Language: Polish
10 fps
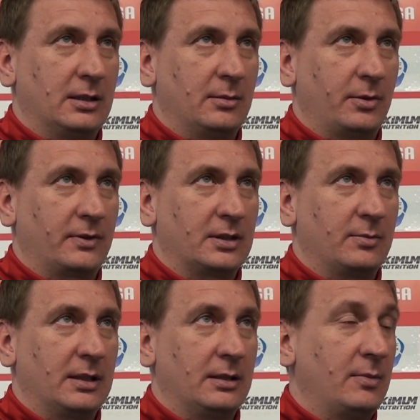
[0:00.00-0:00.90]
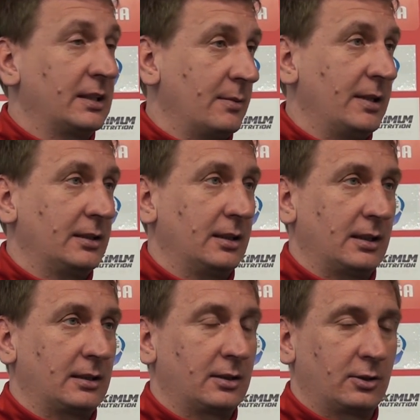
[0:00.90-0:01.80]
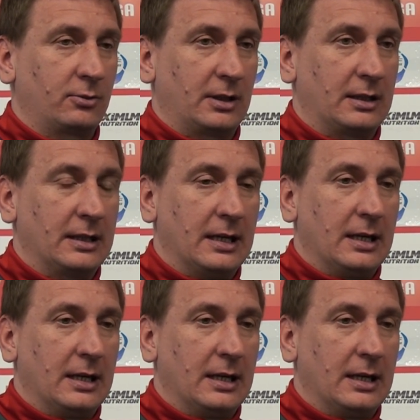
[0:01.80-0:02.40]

y, powiedzmy mankamenty, tak, które